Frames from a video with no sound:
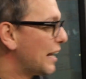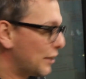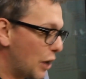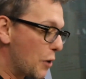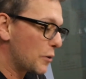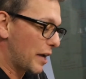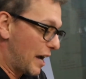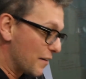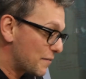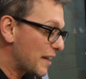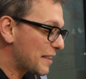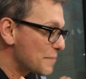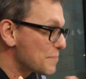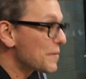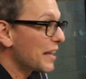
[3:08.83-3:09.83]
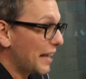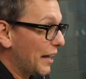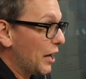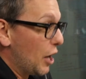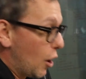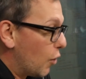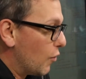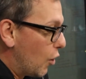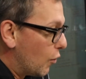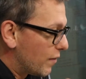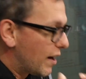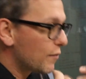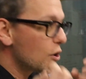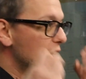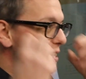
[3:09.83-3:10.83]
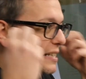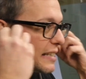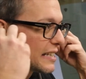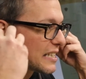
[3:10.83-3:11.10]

Donc, en fait, on, va avoir des,